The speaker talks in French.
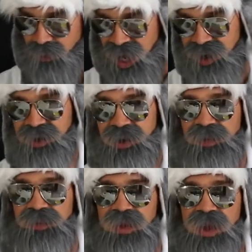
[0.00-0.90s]
plaque,
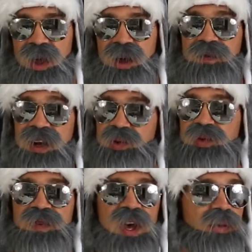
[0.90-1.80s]
va tout
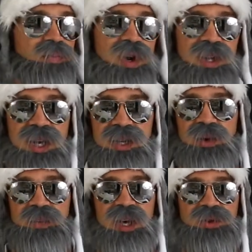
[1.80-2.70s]
faire pour être à la
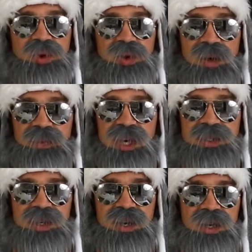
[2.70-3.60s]
température de la
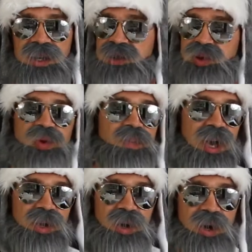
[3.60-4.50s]
pièce, qui est
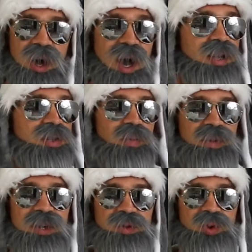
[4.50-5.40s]
supérieure à la
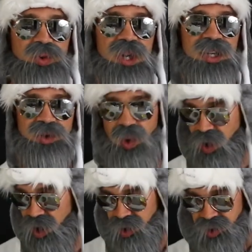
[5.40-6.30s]
température du glaçon,
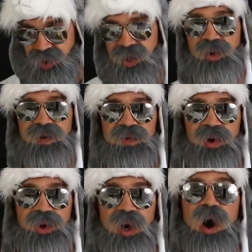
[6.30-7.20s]
ce qui le fait
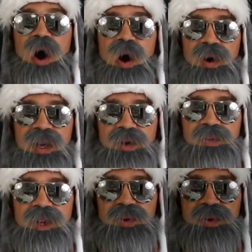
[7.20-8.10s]
fondre en quelques
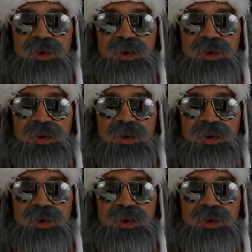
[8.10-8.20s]
minutes.